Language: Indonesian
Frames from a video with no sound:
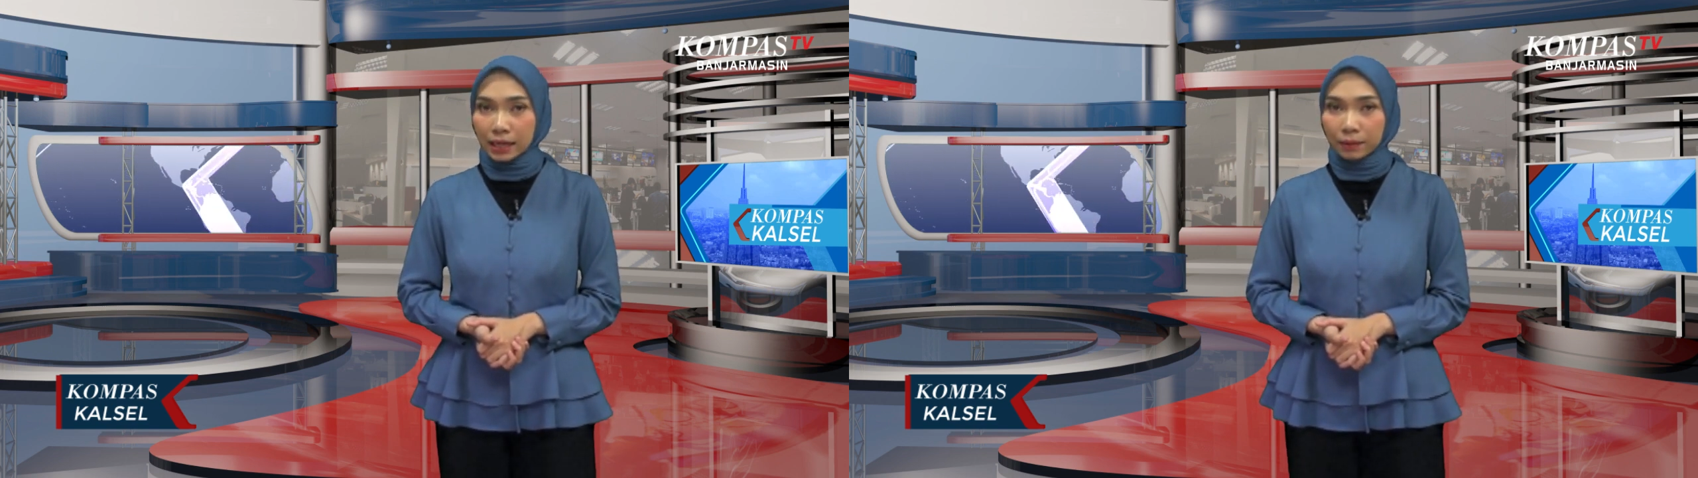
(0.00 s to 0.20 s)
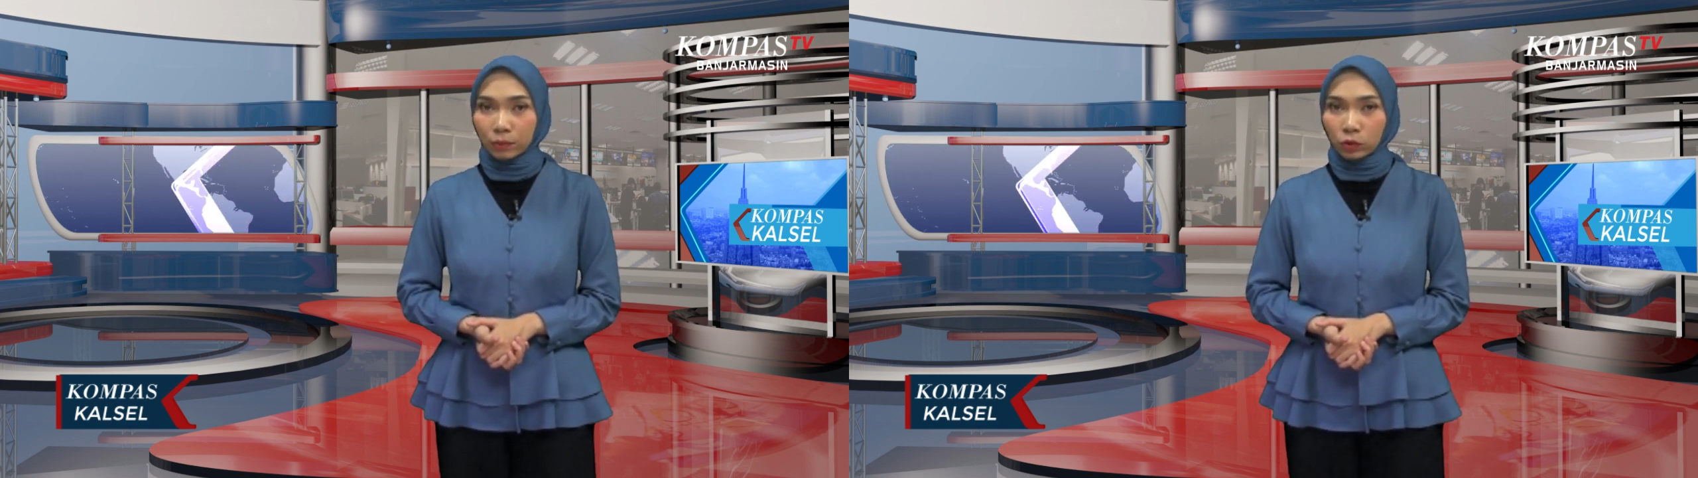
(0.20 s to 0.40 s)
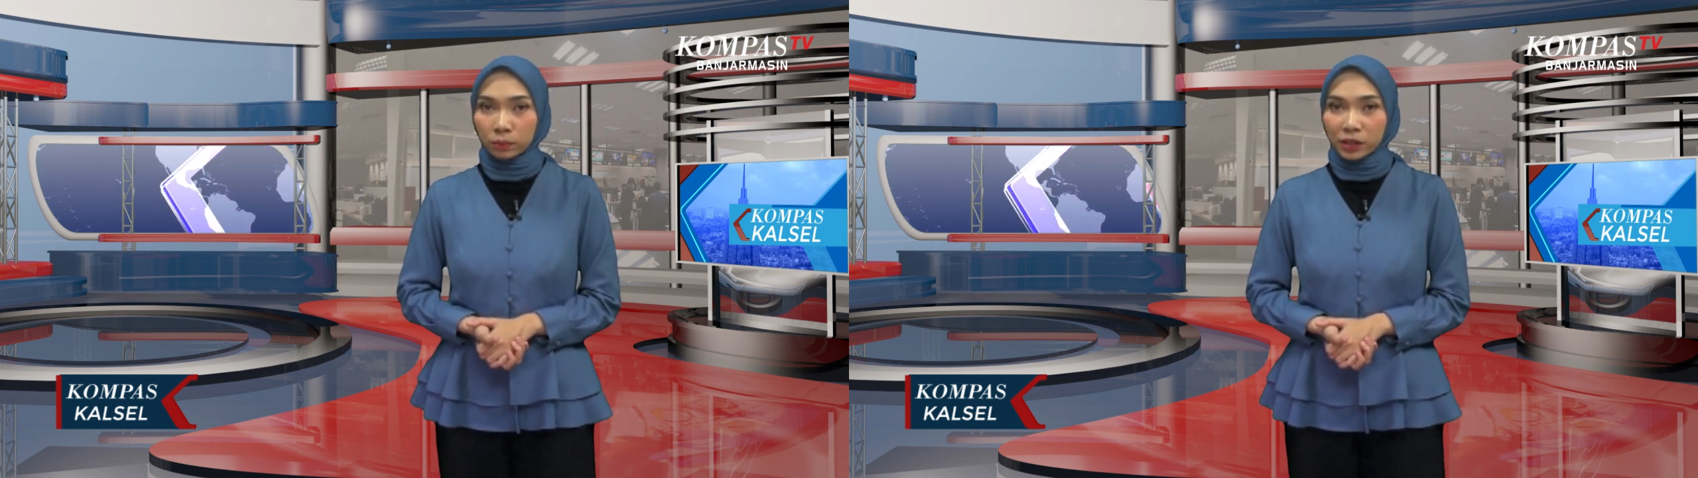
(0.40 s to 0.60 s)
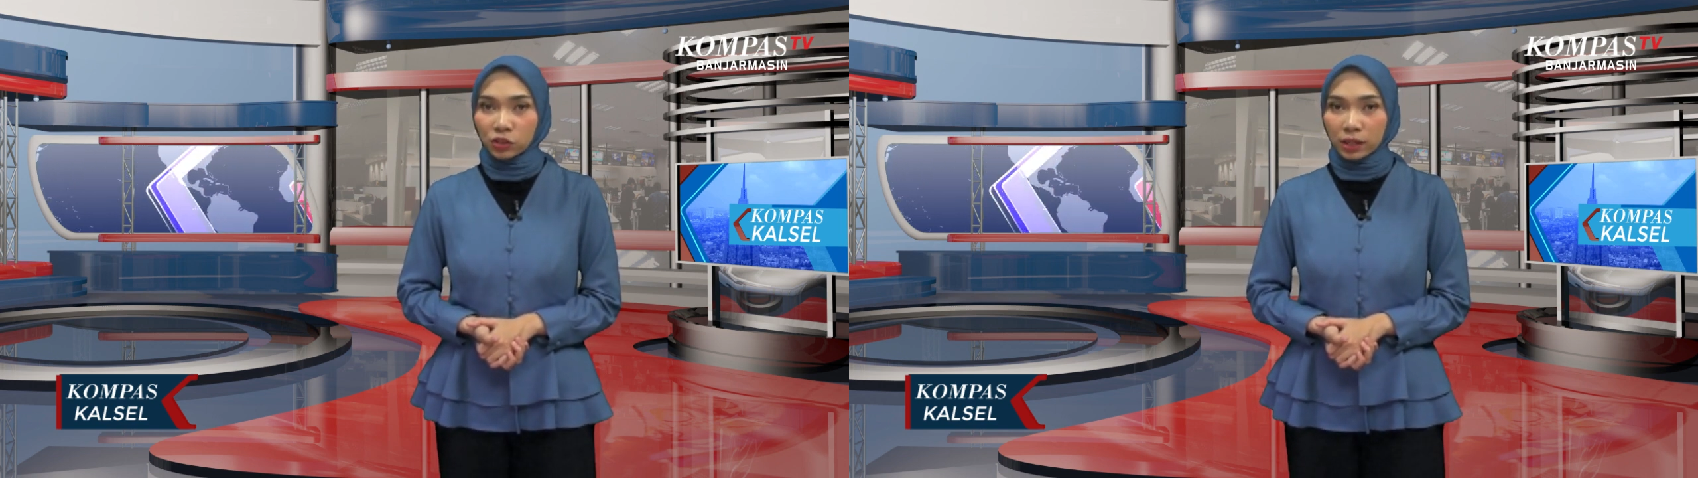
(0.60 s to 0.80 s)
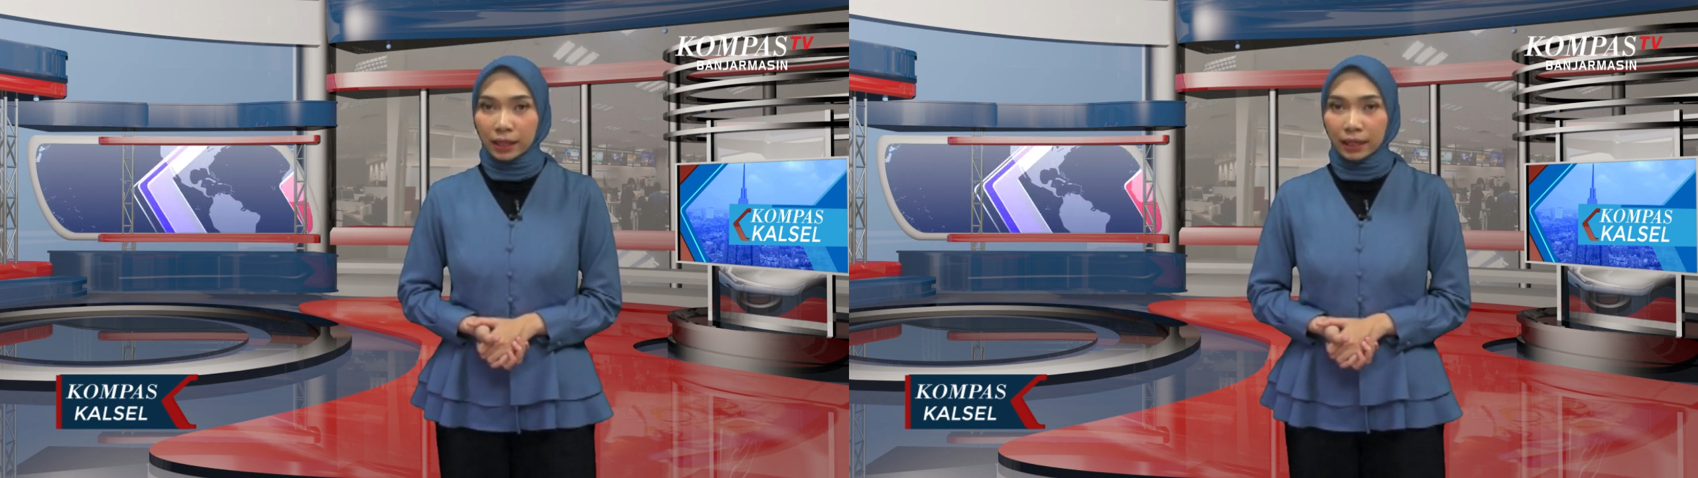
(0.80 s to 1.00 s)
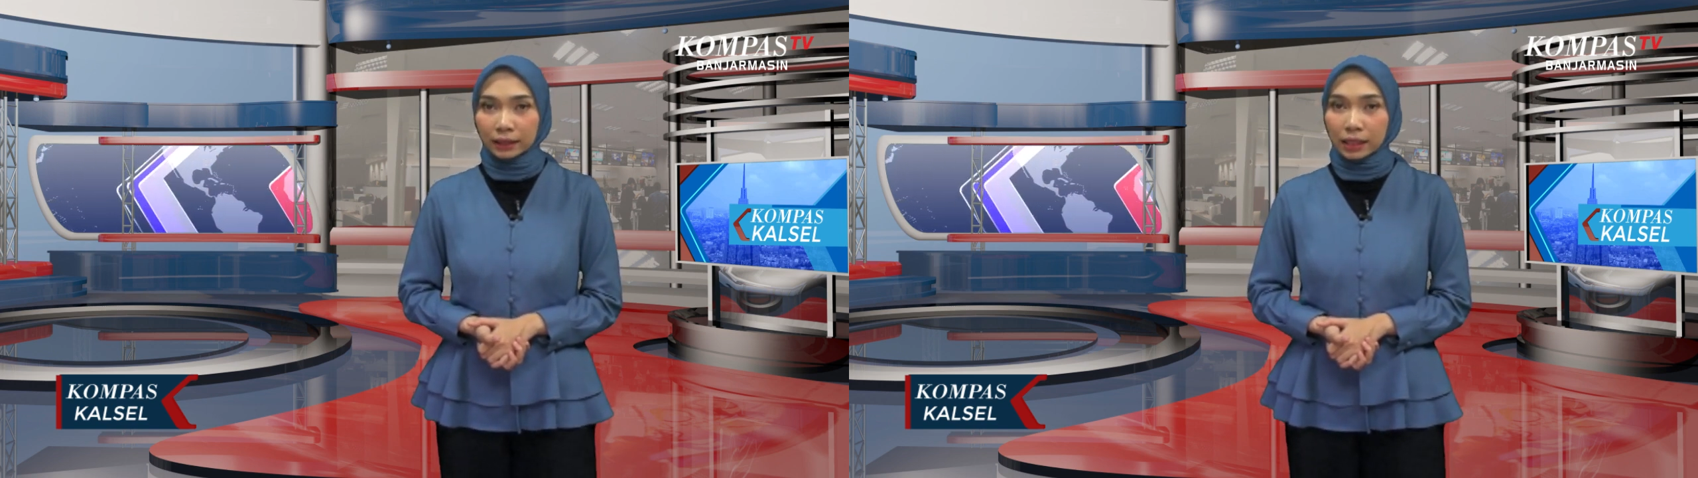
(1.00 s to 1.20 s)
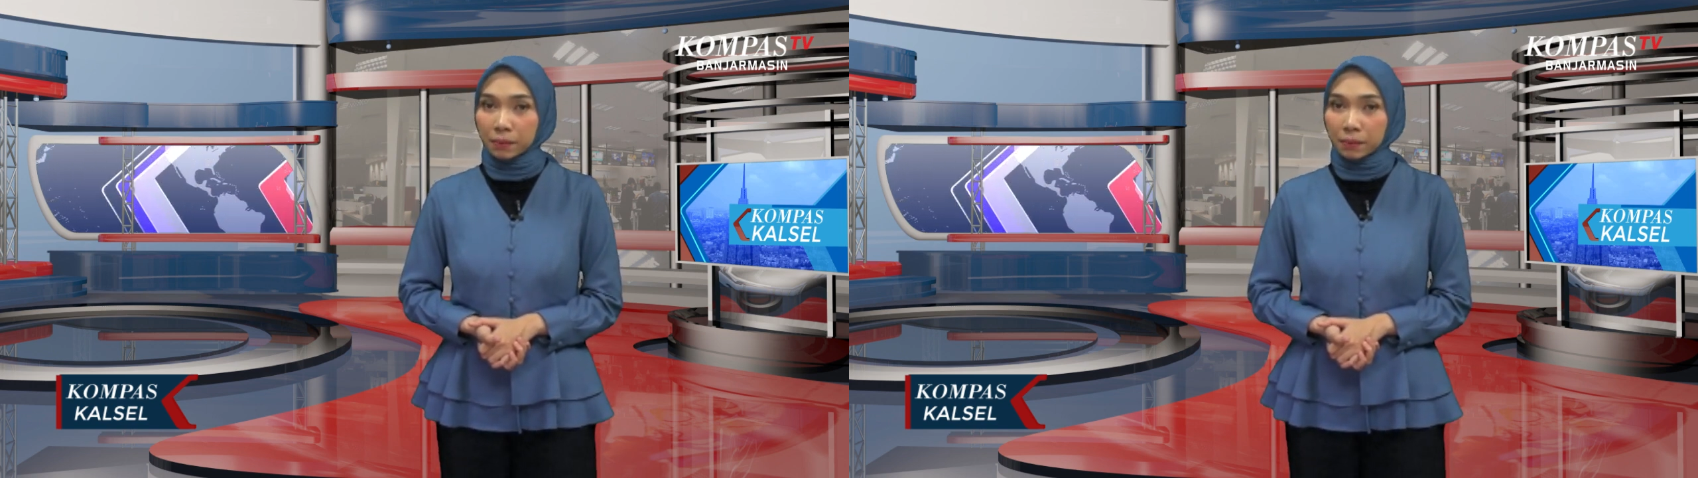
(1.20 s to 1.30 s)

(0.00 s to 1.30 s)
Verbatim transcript: namun masyarakat